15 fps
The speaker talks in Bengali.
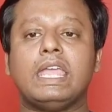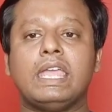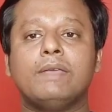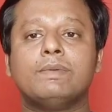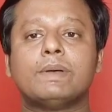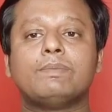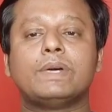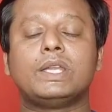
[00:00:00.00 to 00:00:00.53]
এই
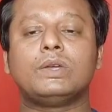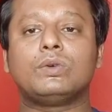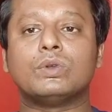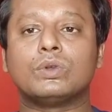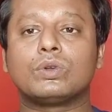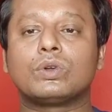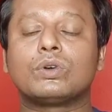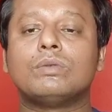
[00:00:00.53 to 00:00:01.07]
ব্যাপারে
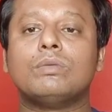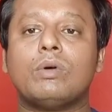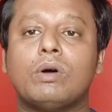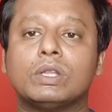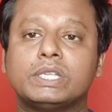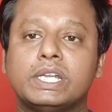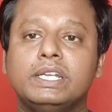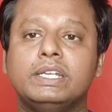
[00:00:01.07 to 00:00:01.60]
কোনো রকম
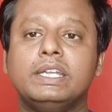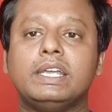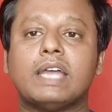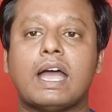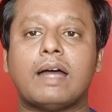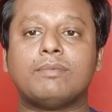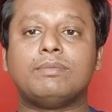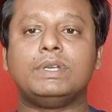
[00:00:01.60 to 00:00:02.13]
অথেন্টিক
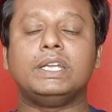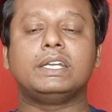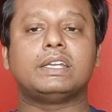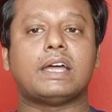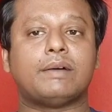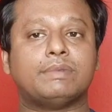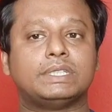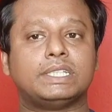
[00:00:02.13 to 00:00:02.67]
আপডেট
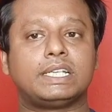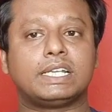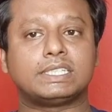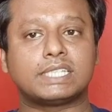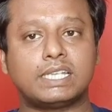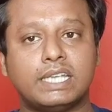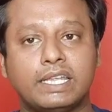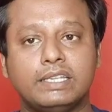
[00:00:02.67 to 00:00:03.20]
আমাদের
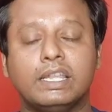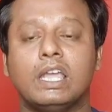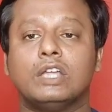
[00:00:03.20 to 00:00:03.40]
কাছে নেই